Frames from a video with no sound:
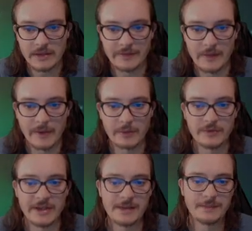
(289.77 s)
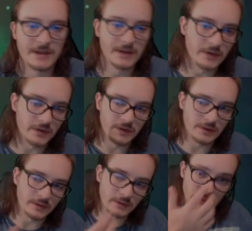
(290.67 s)
fait pas du gaming euh,
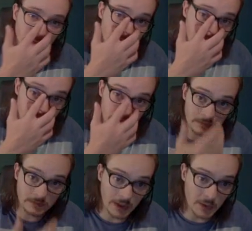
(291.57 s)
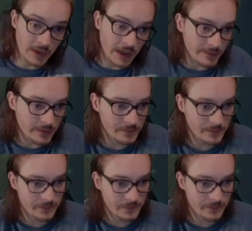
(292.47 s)
régulièrement.